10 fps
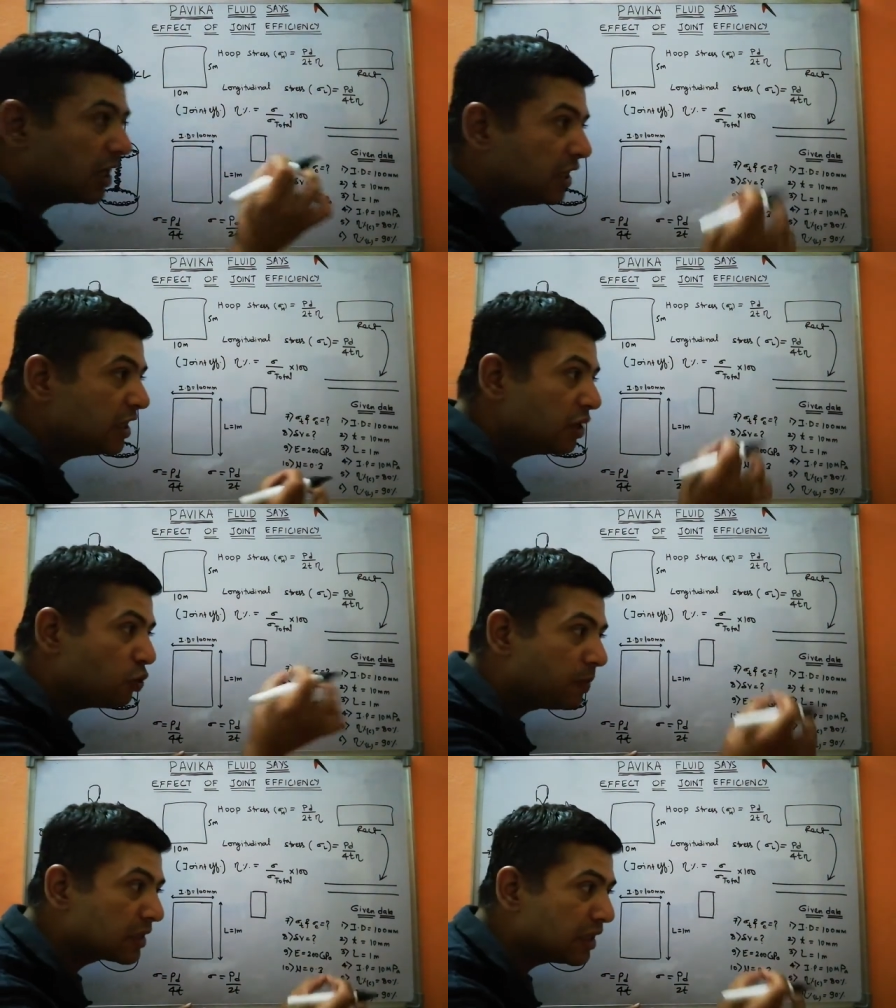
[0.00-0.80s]
कि ये
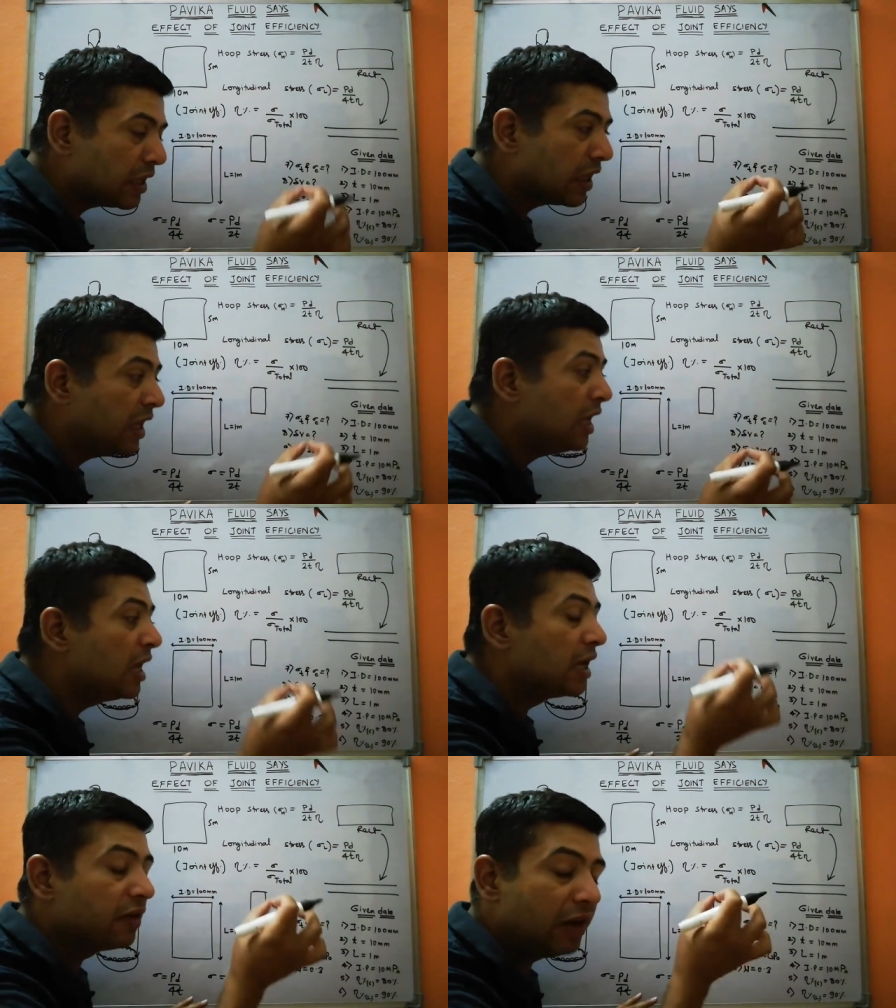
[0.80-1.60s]
जो पर्सन ने
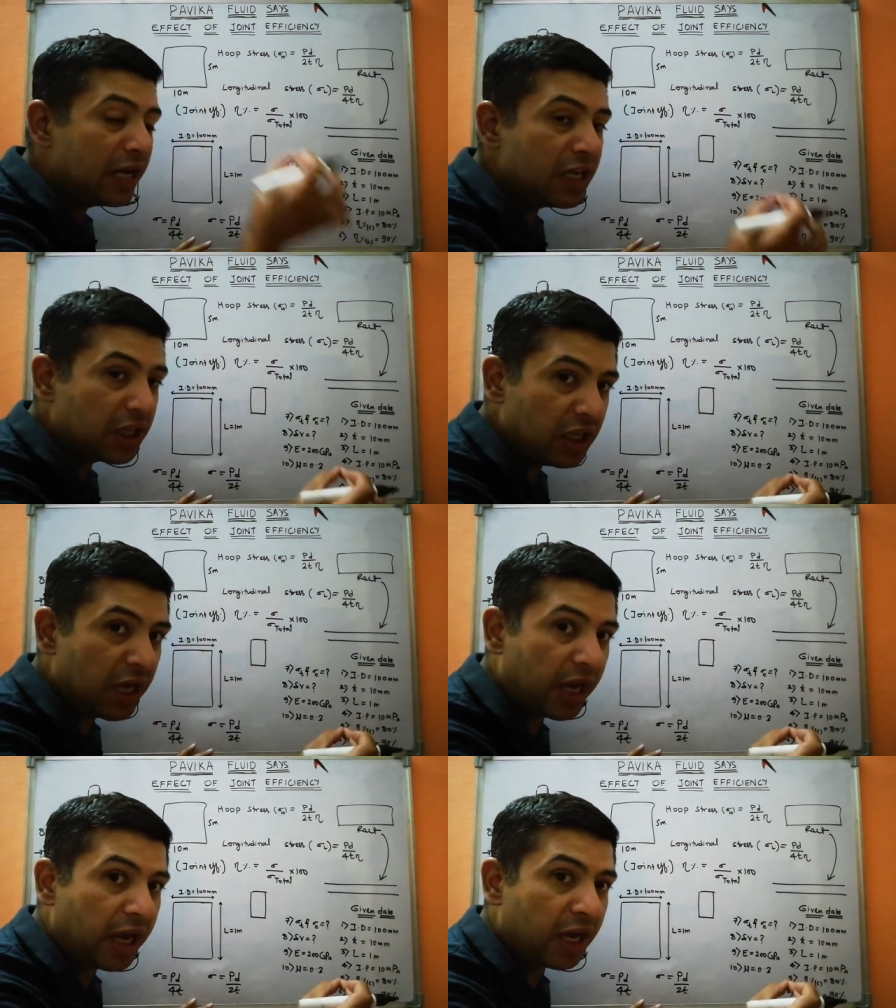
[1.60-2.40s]
वेल्डिंग की
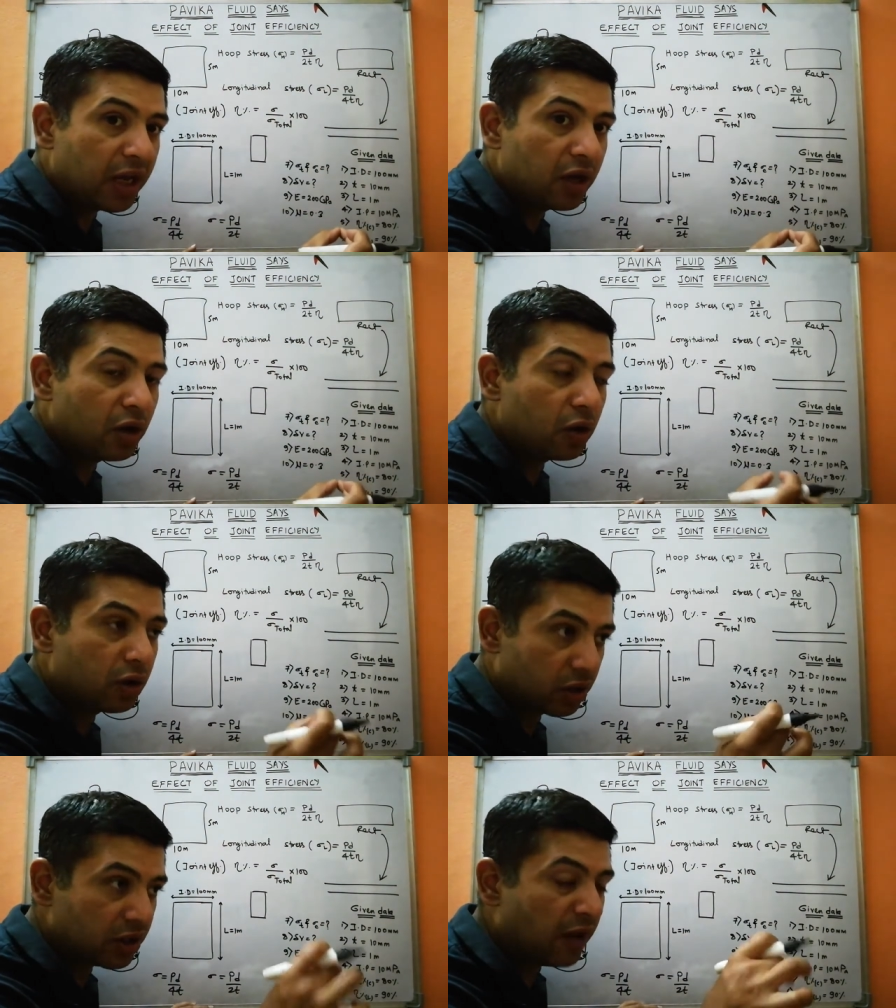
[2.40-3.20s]
है
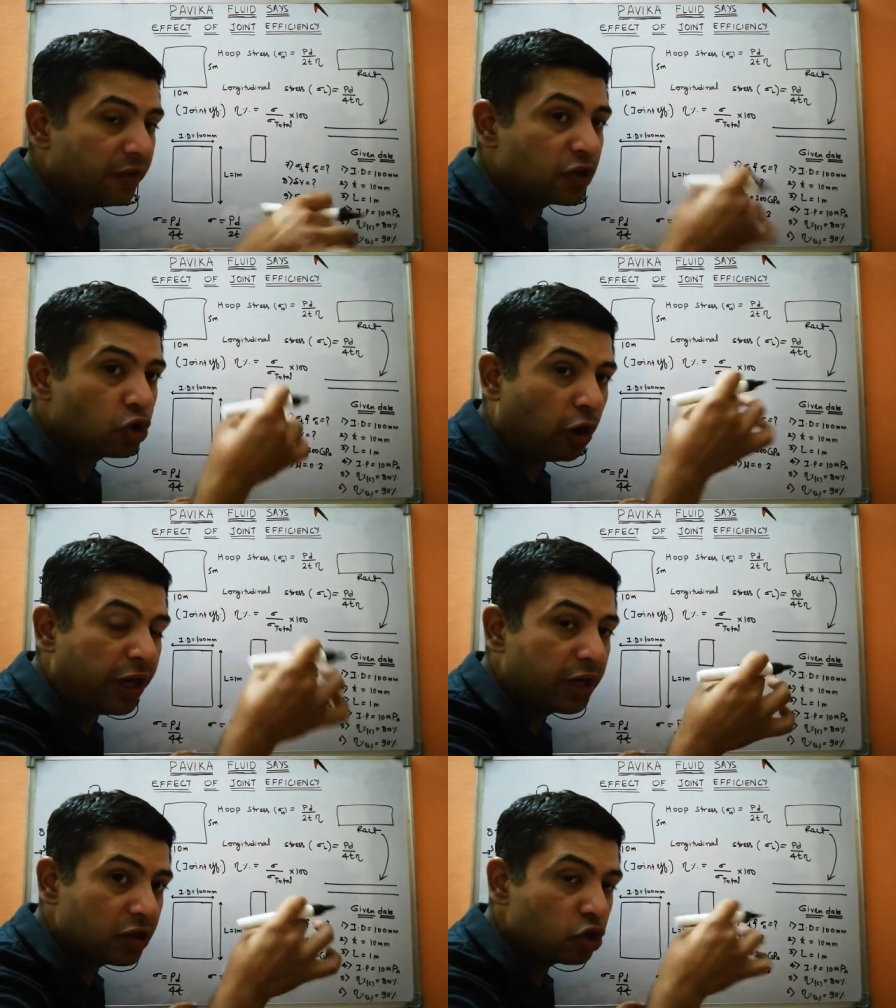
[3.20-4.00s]
या फिर
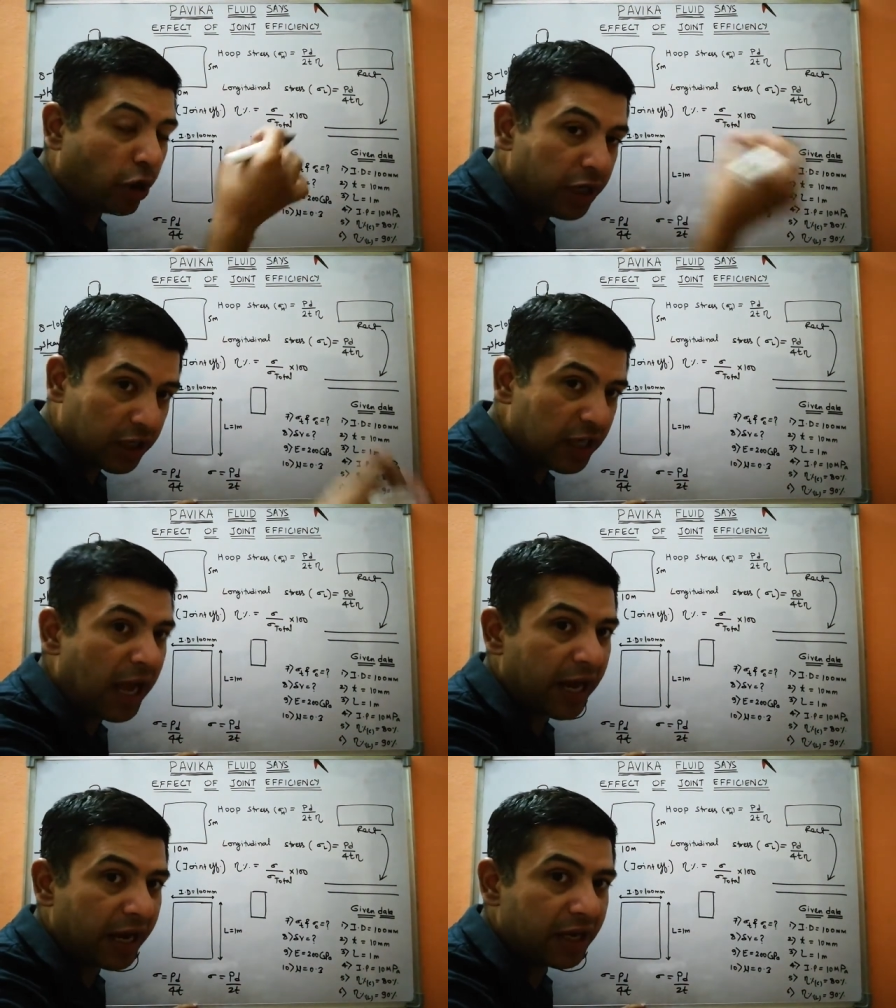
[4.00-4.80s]
ज्वाइंट ज्वाइंट किया
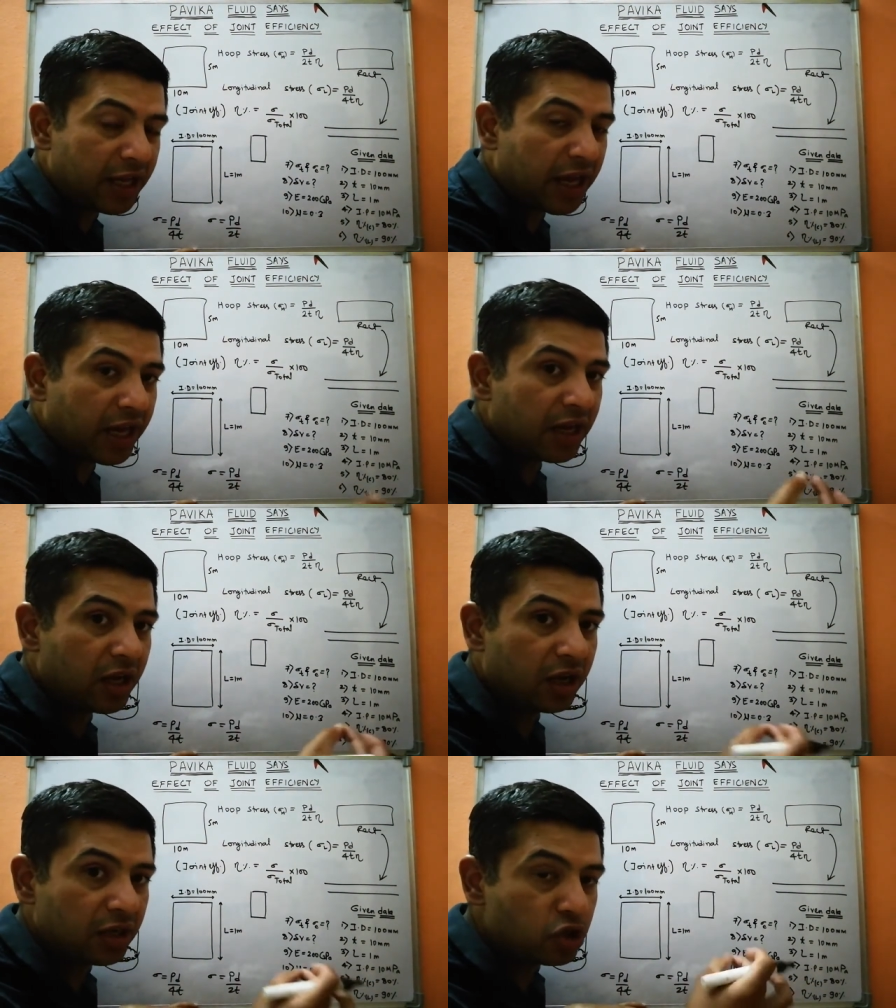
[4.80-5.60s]
है ठीक है
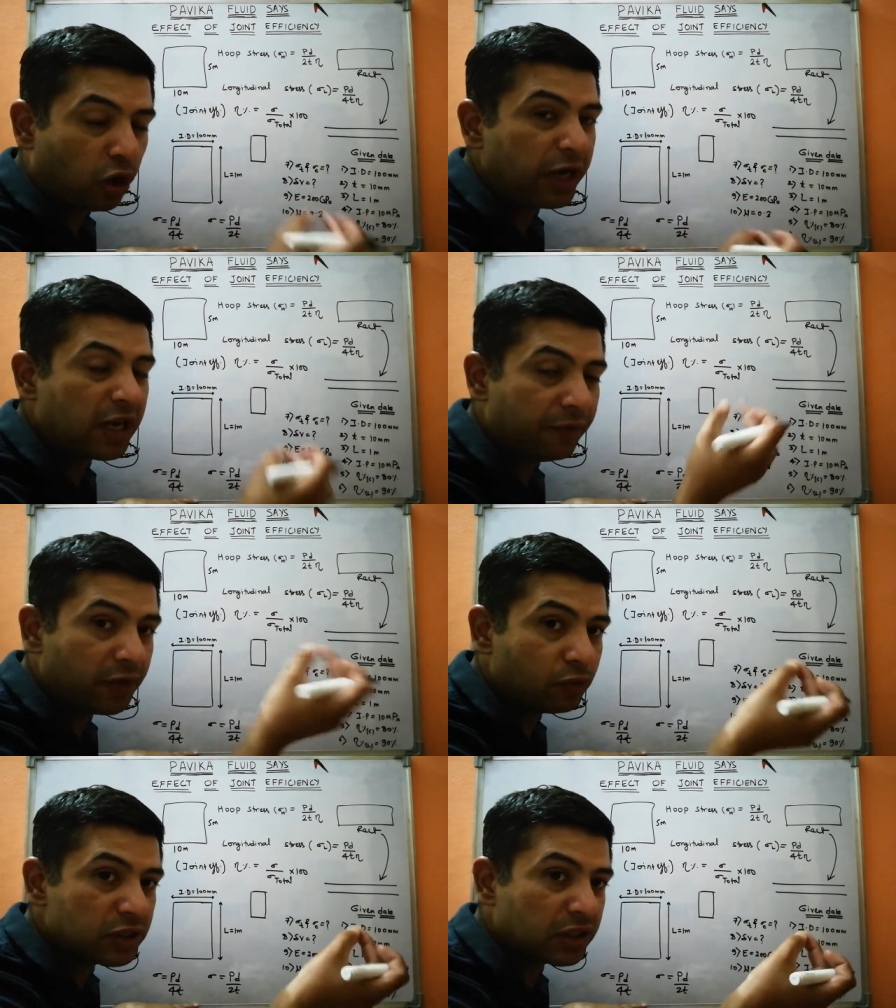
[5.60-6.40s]
ज्वाइंट या
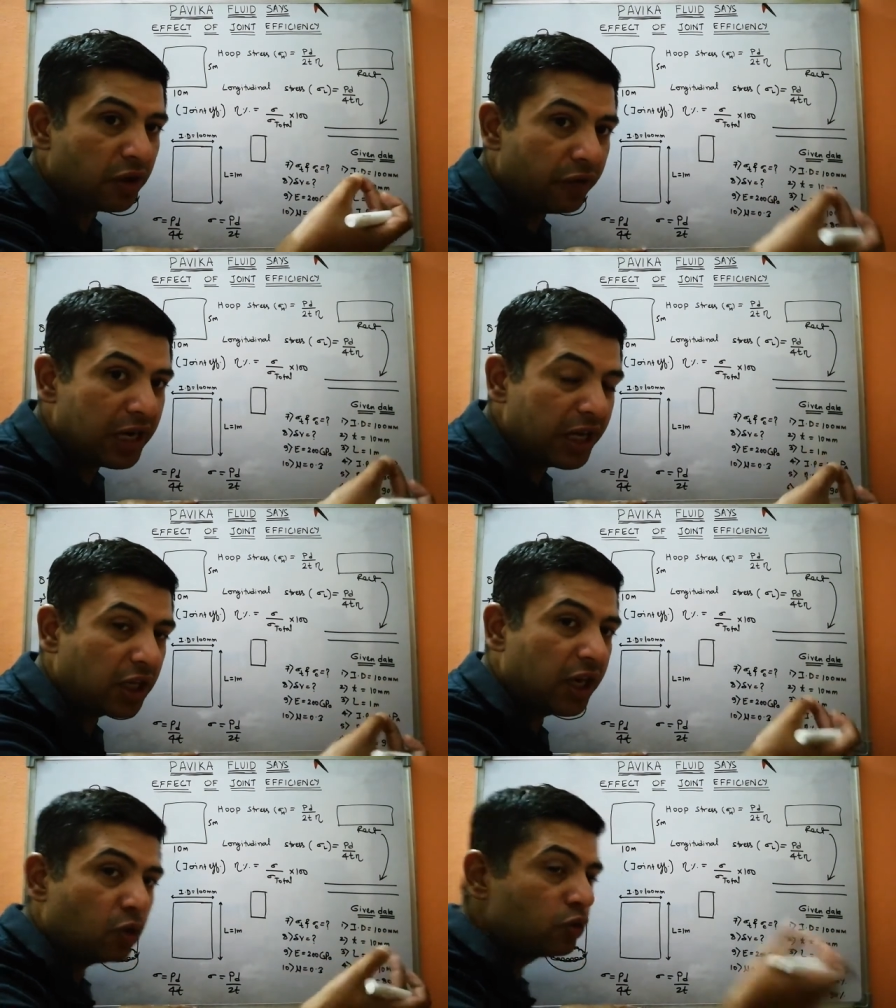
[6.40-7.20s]
फिर बोल सकते हैं वेल्डिंग की है